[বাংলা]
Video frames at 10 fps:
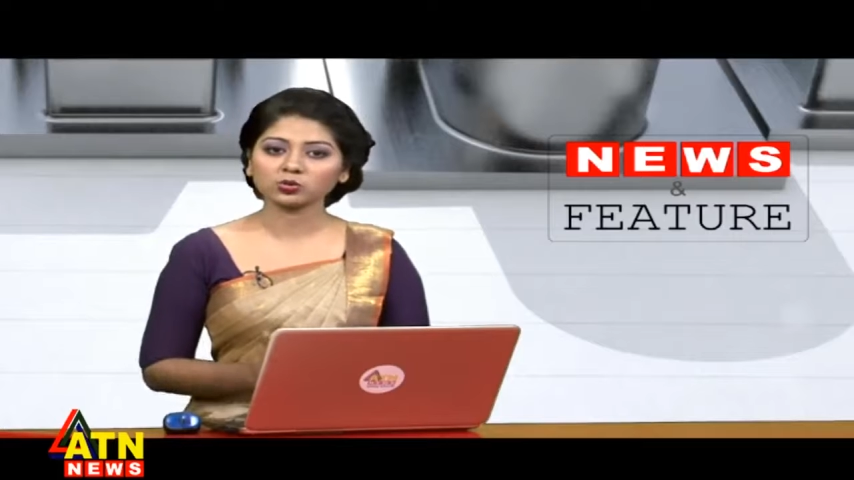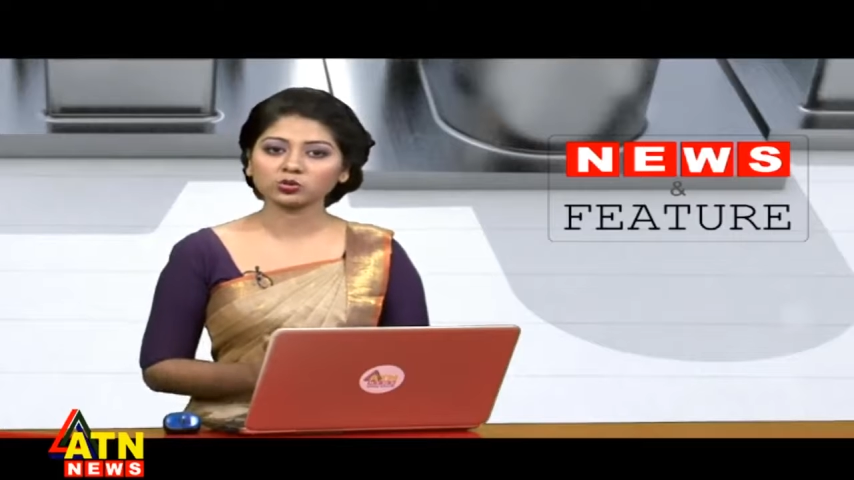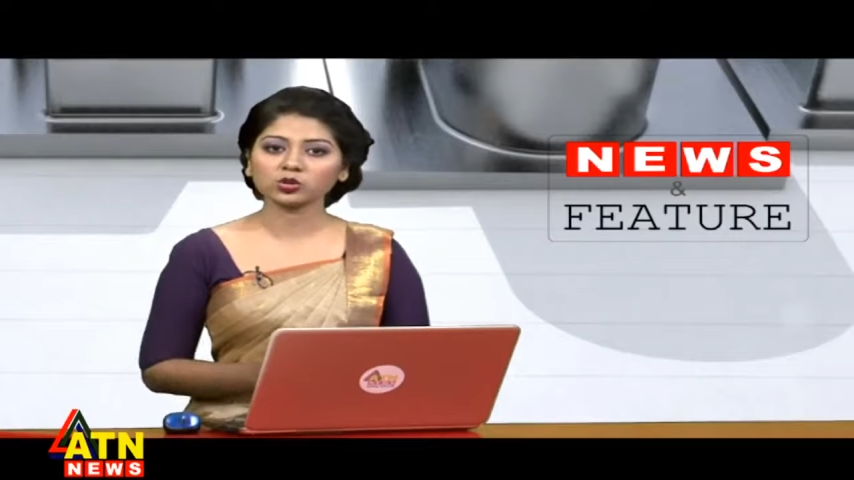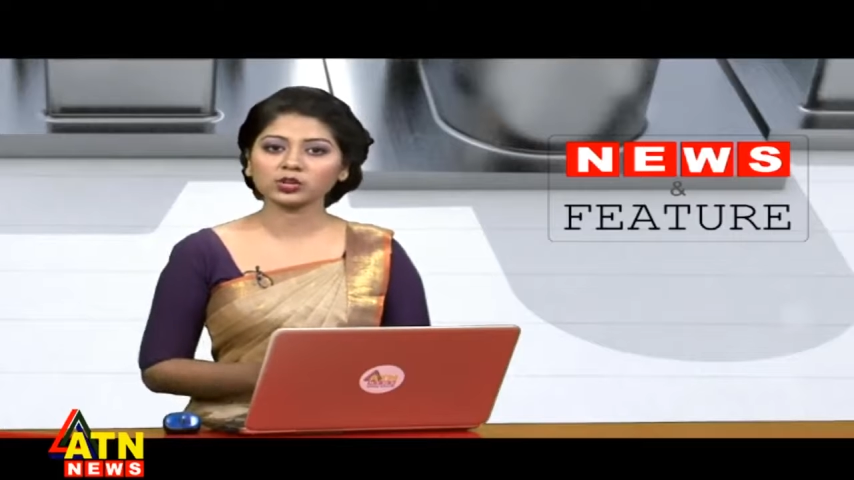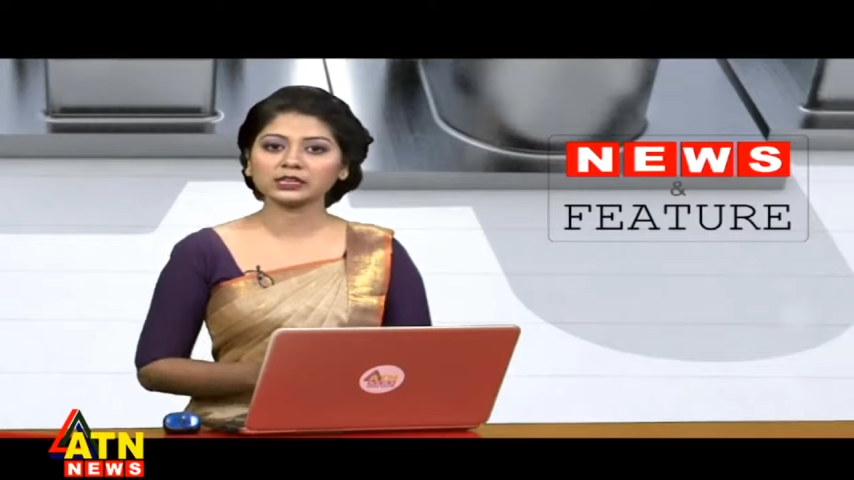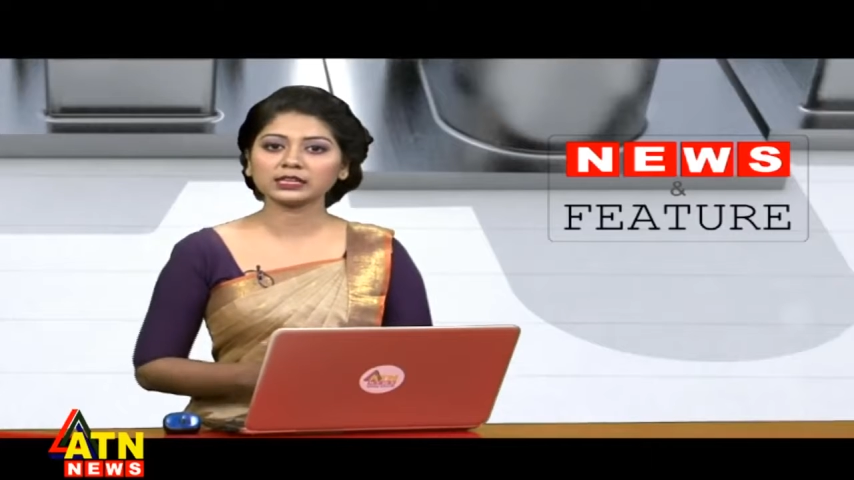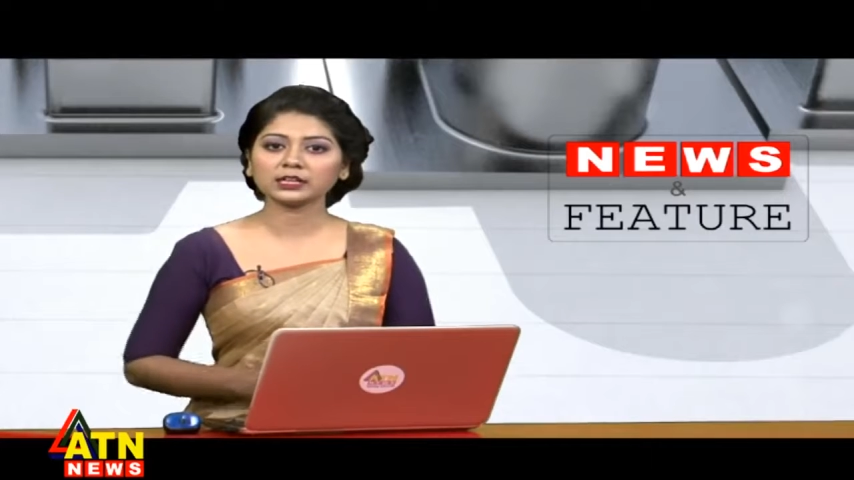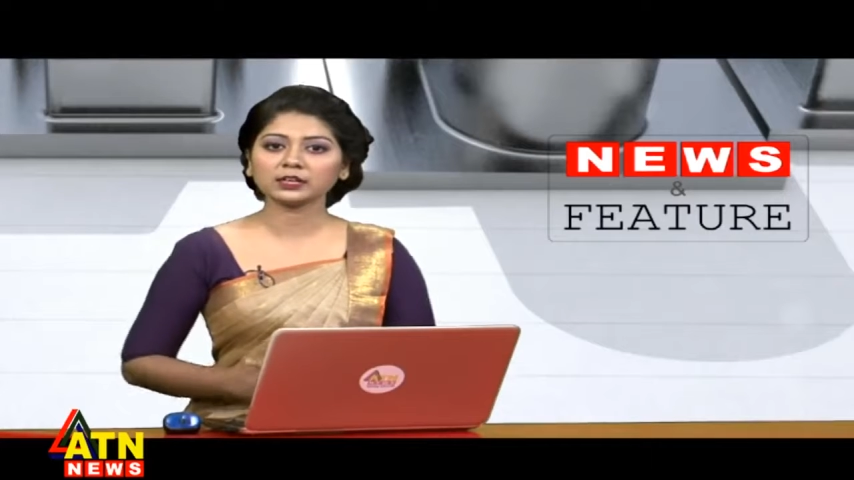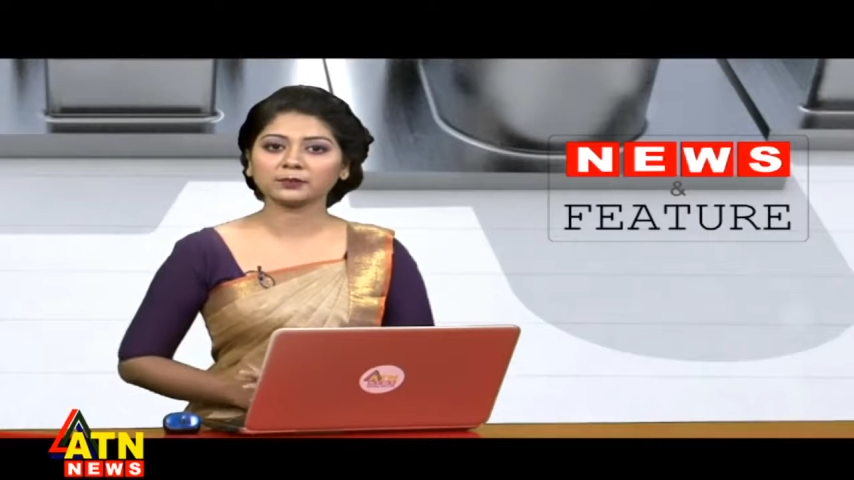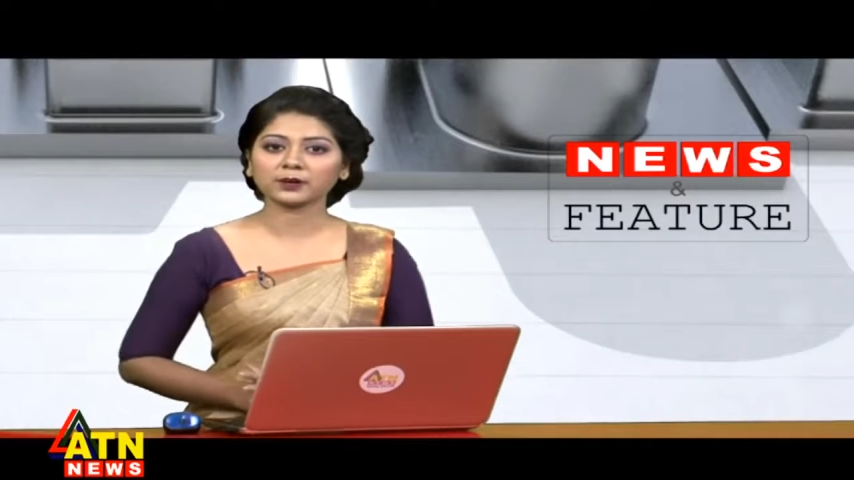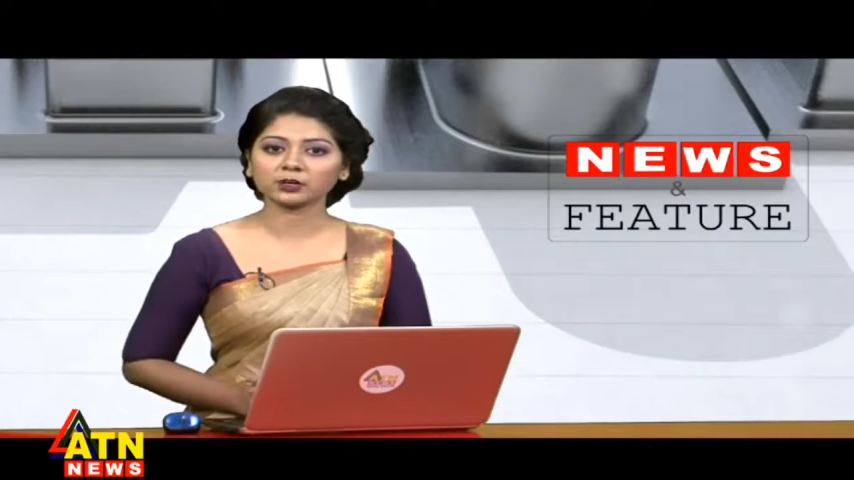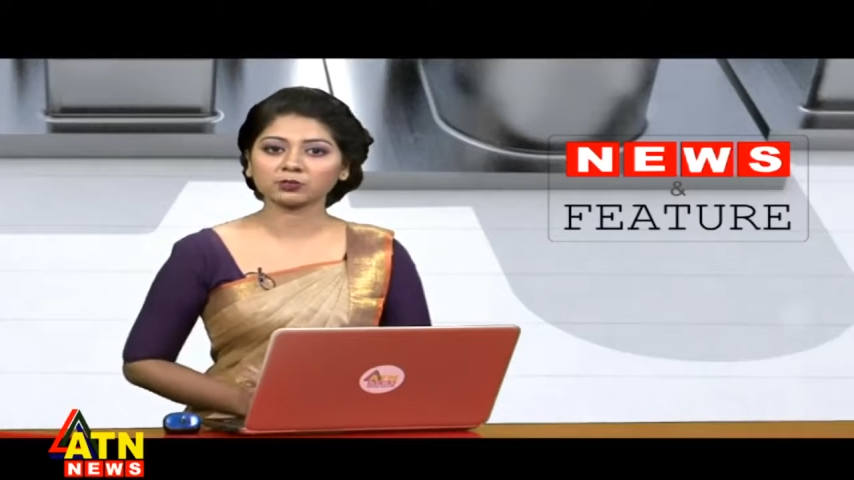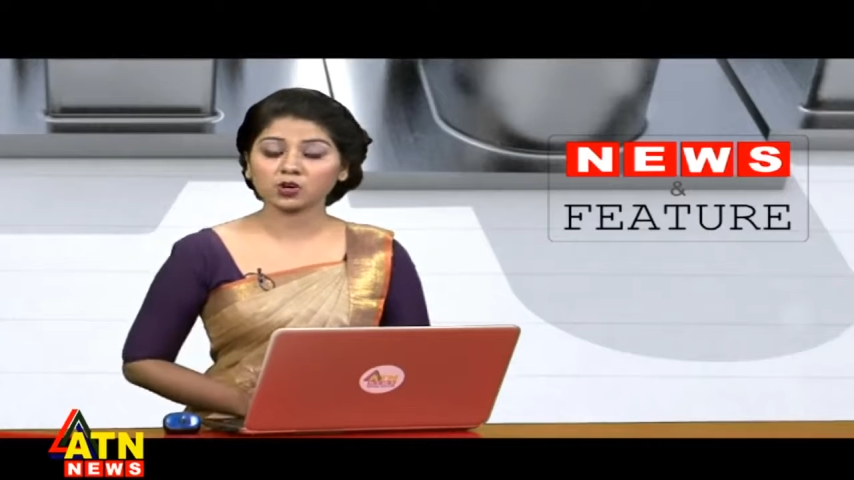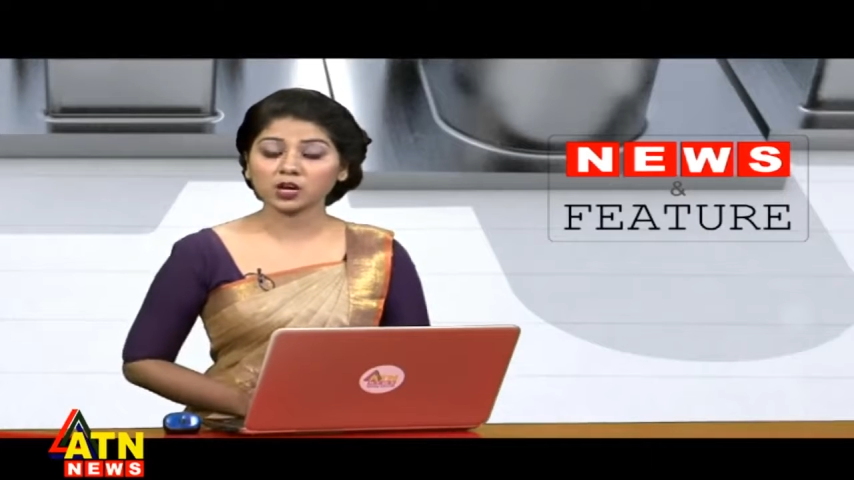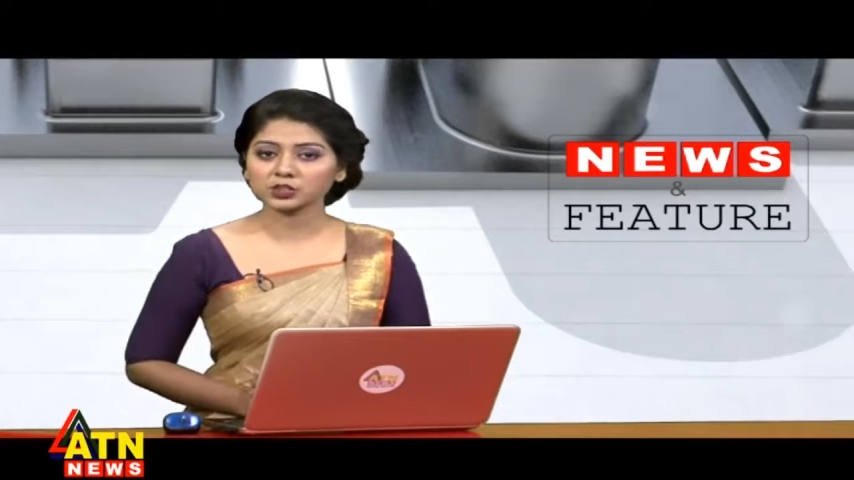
উত্তর ইতালির বার্গমো